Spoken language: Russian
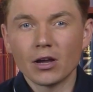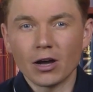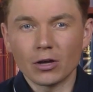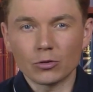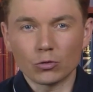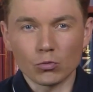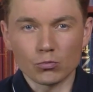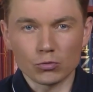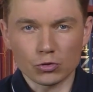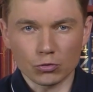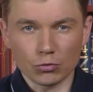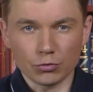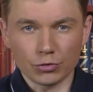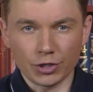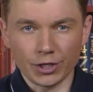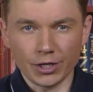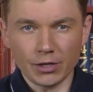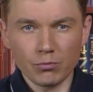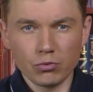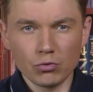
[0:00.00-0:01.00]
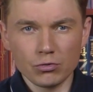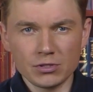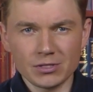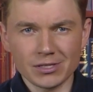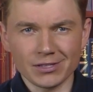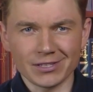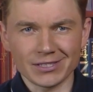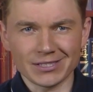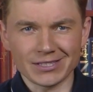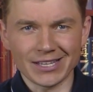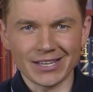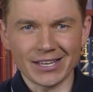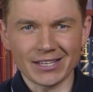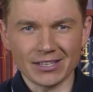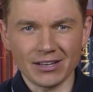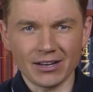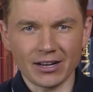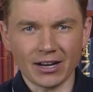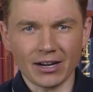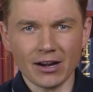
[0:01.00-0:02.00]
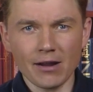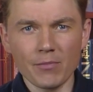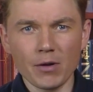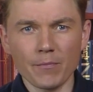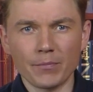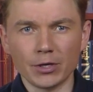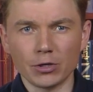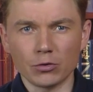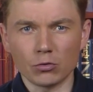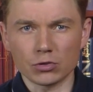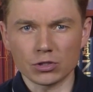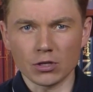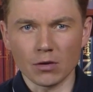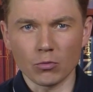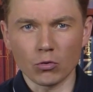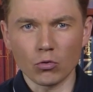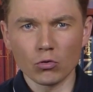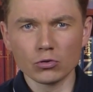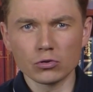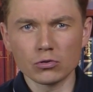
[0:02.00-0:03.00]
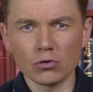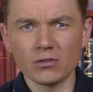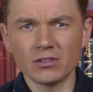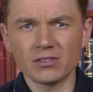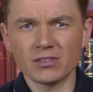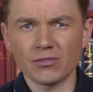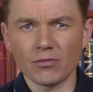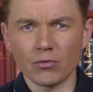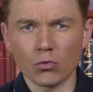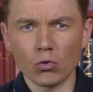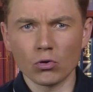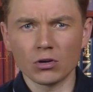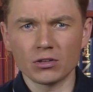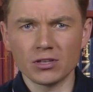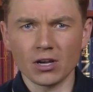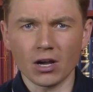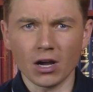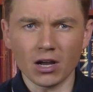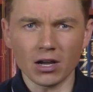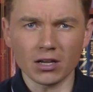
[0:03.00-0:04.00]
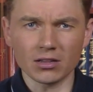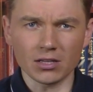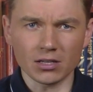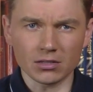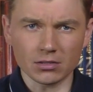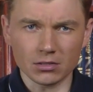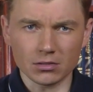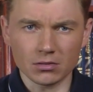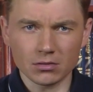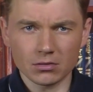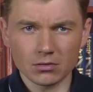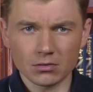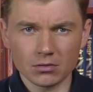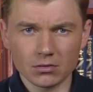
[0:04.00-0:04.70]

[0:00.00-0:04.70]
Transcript: о том, что требуется настоятель храма при русском консульстве в городе Хакадаты.